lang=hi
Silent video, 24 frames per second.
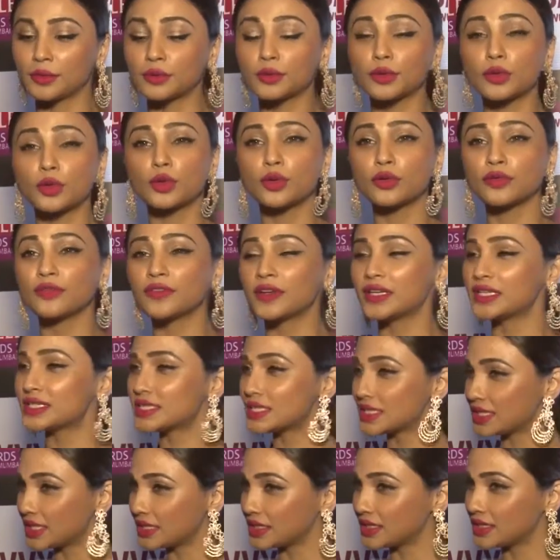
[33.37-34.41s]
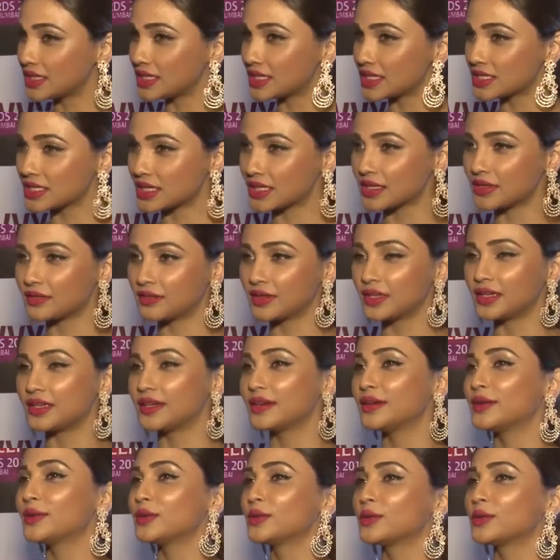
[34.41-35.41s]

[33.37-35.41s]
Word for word: उनको फेलिसिटेट किया जाने वाला है